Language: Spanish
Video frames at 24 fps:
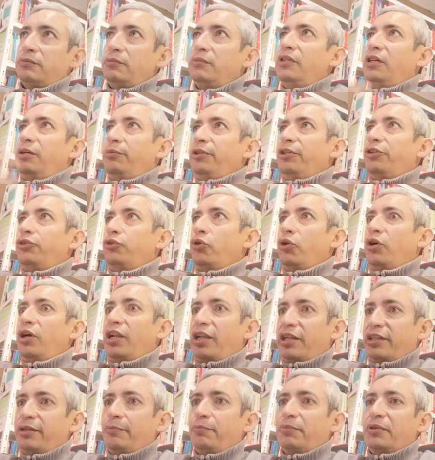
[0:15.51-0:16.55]
he visto que
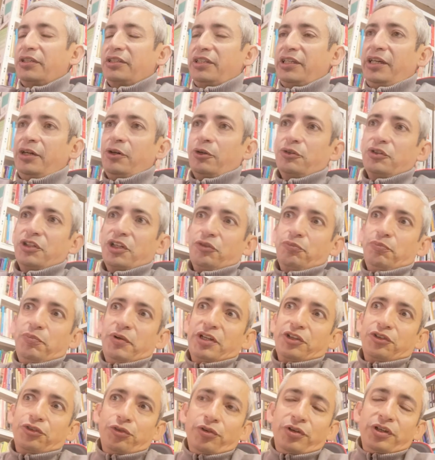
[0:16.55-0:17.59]
las han practicado otras
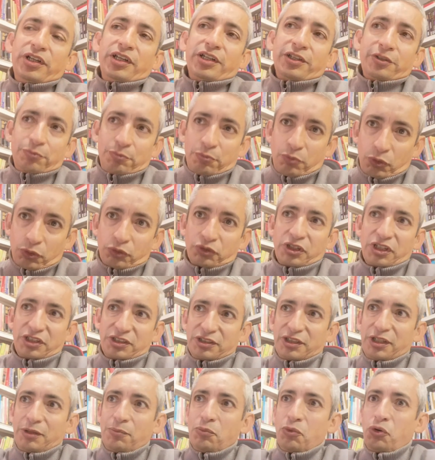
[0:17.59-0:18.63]
personas por
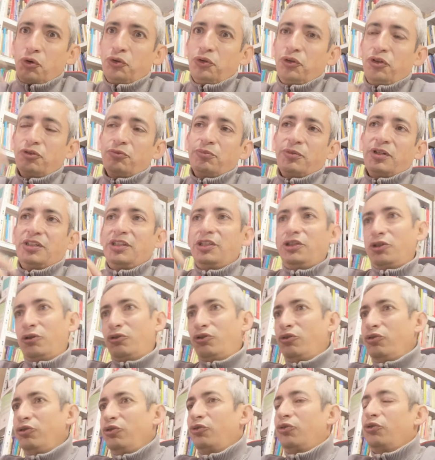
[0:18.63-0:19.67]
testimonios, me han dicho,
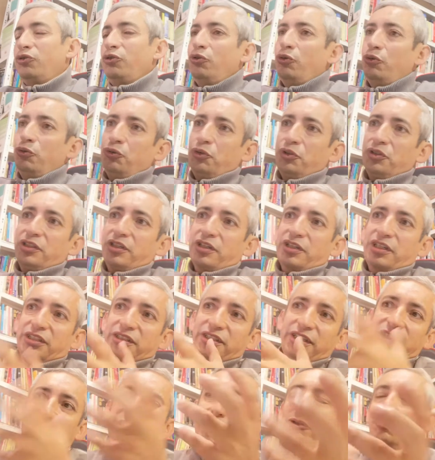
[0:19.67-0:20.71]
no, yo, yo uso esta
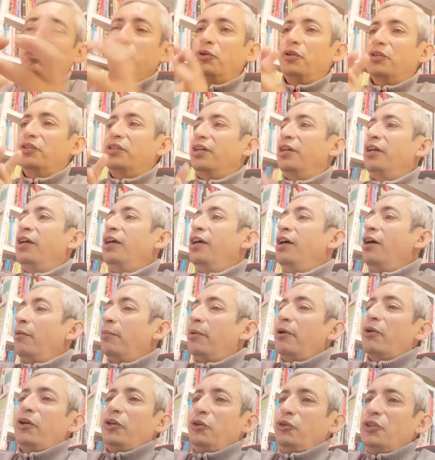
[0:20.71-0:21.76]
receta, yo uso esta.
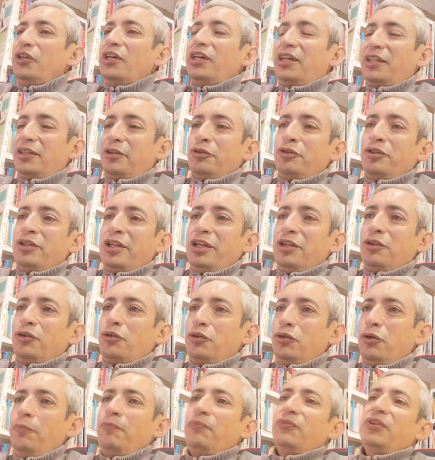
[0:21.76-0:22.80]
Pero hay una que sí utilizo
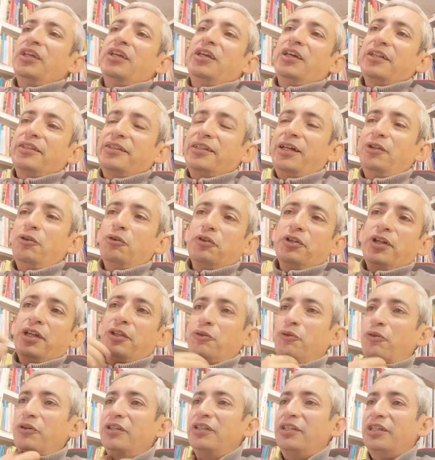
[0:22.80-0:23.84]
yo y que he estado
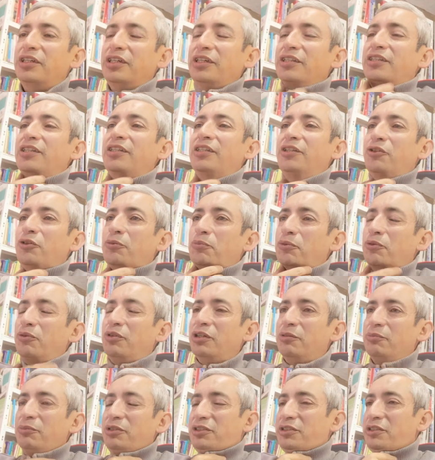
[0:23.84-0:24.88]
usando ahorita que he tenido
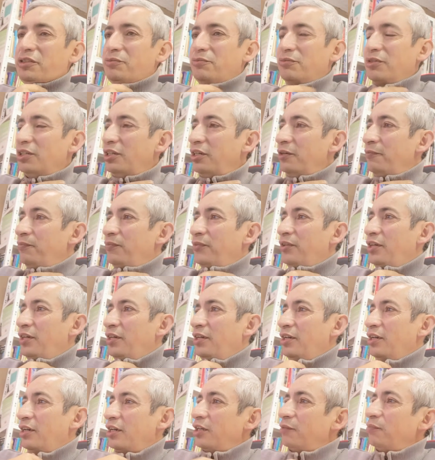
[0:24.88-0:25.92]
problemas en mi,
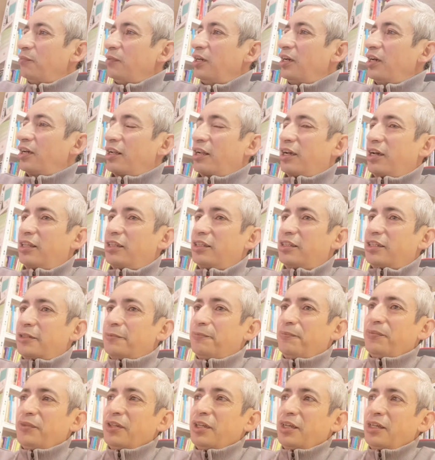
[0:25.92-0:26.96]
en mi
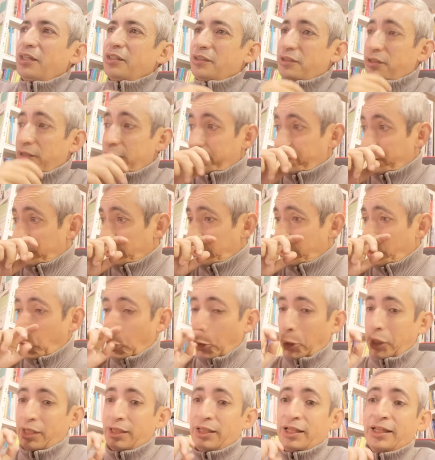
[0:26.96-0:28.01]
garganta, ¿sí? Y
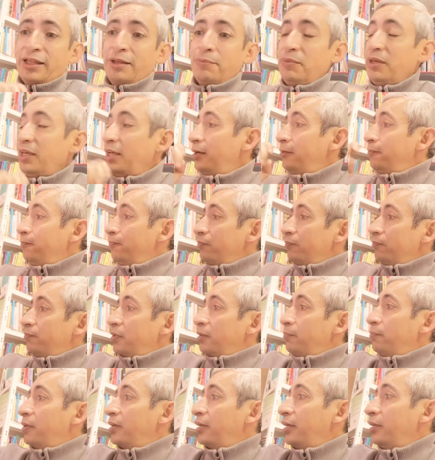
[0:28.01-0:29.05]
es la de miel
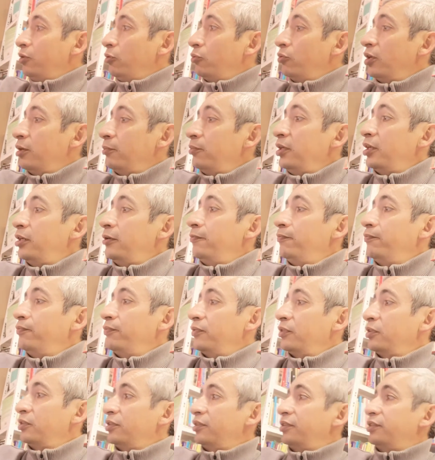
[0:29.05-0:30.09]
preparé yo una miel,
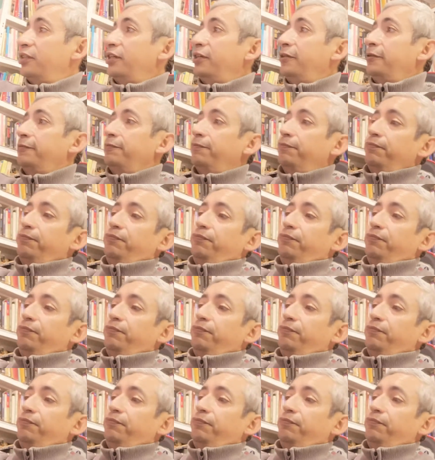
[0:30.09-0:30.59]
es esta.